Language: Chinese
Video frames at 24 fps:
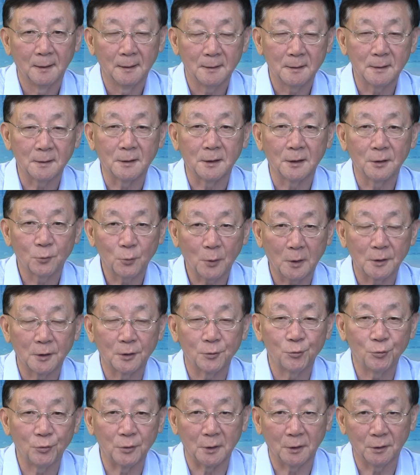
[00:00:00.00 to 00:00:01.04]
这车撞上
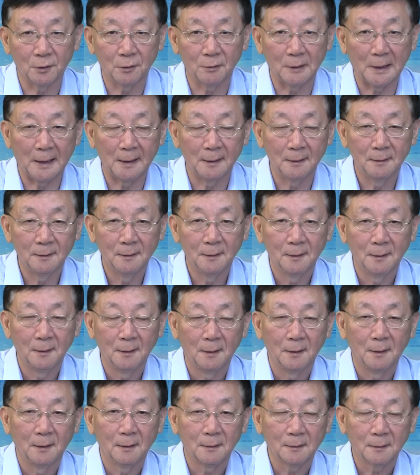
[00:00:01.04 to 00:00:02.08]
去以后啊，
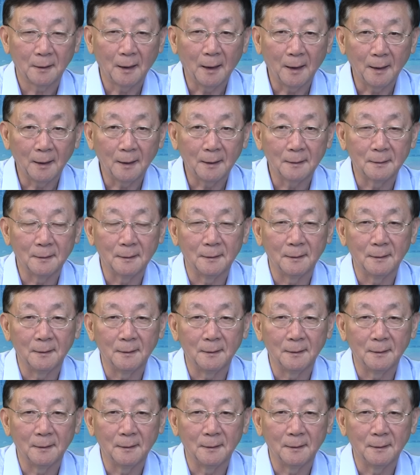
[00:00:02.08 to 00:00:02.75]
它